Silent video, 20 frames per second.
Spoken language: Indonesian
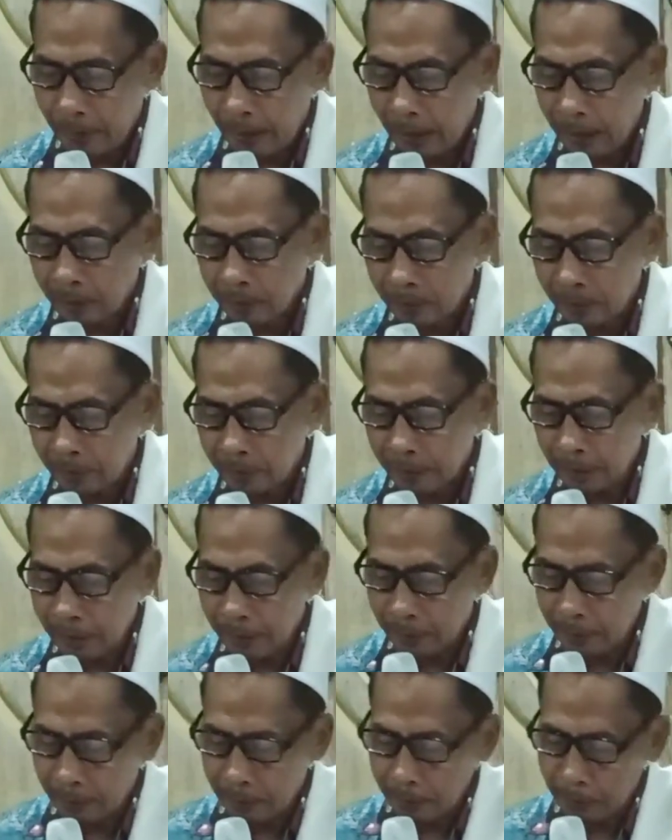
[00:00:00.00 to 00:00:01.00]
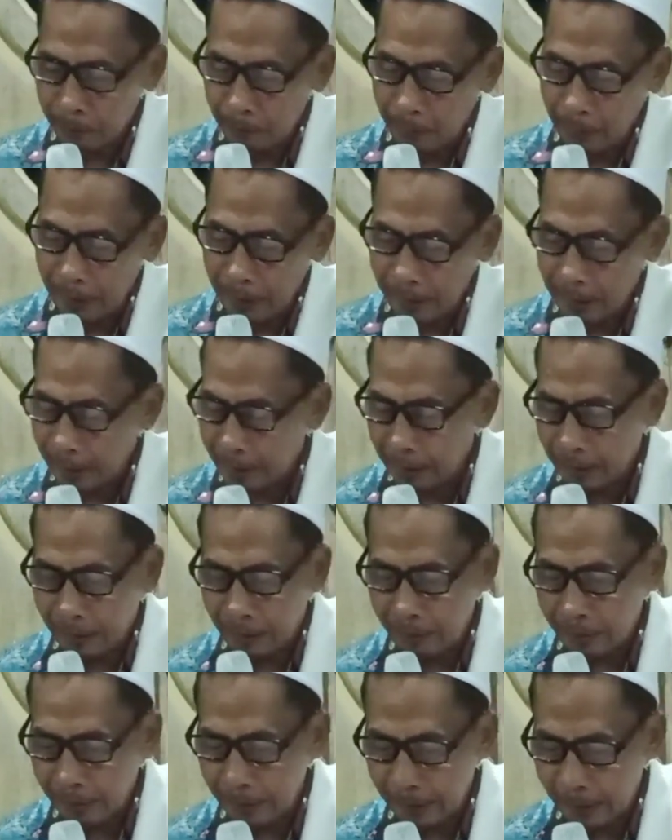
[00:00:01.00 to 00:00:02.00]
aktor ya jumlah
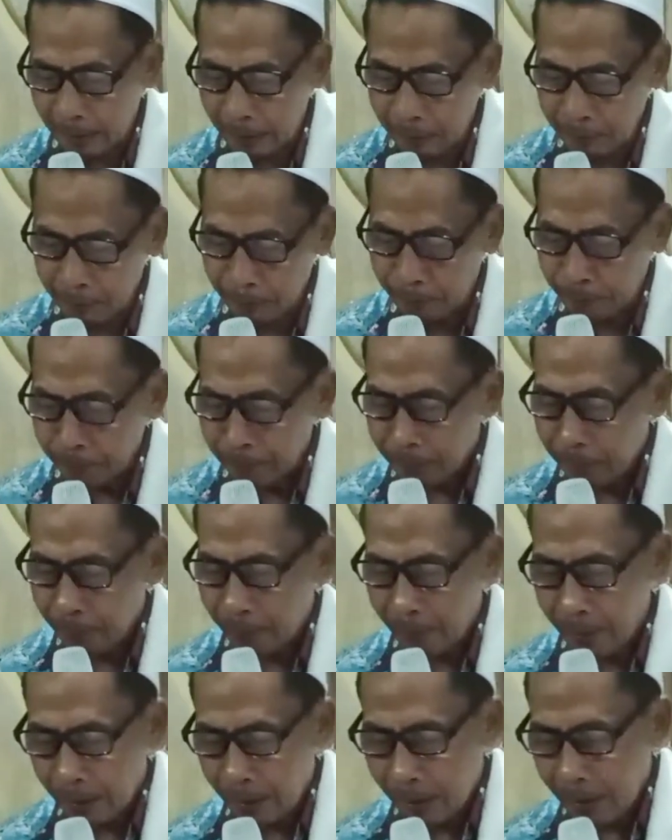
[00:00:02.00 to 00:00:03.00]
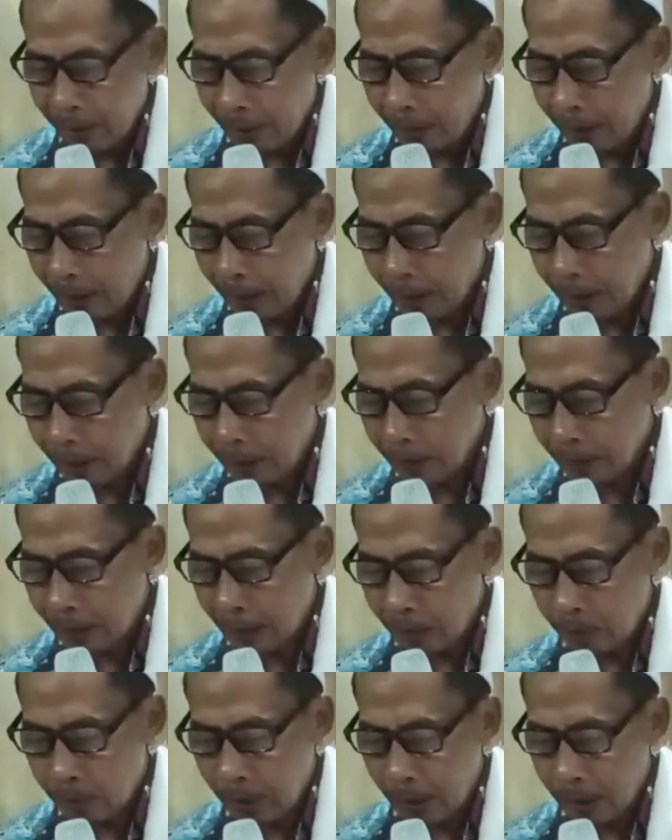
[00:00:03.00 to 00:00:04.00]
niko niko
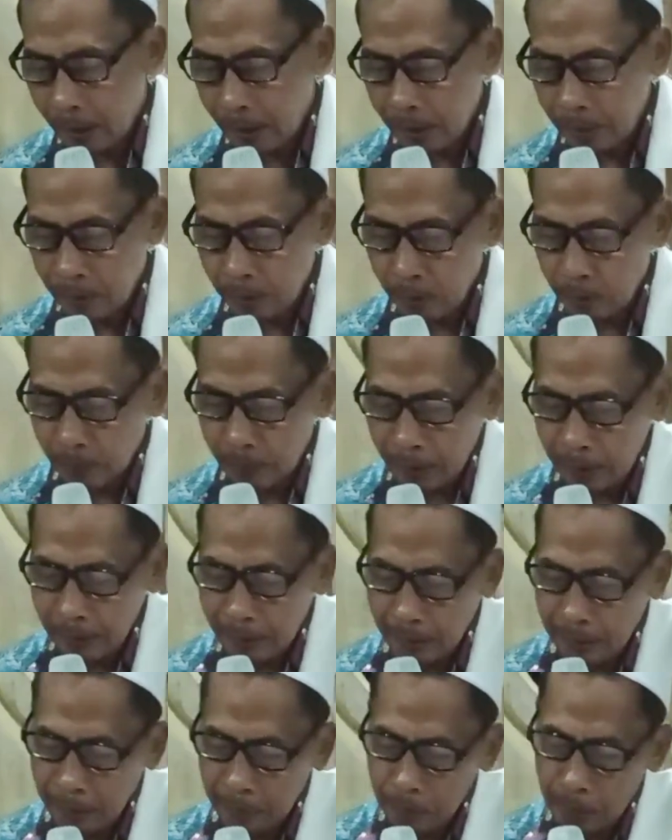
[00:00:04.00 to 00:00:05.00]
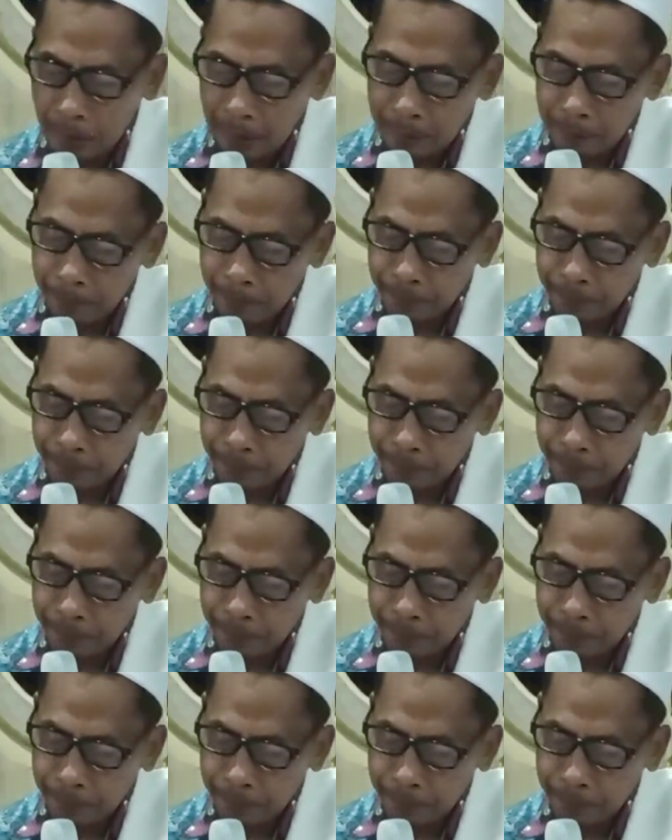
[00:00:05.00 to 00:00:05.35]
antaka antukat tiba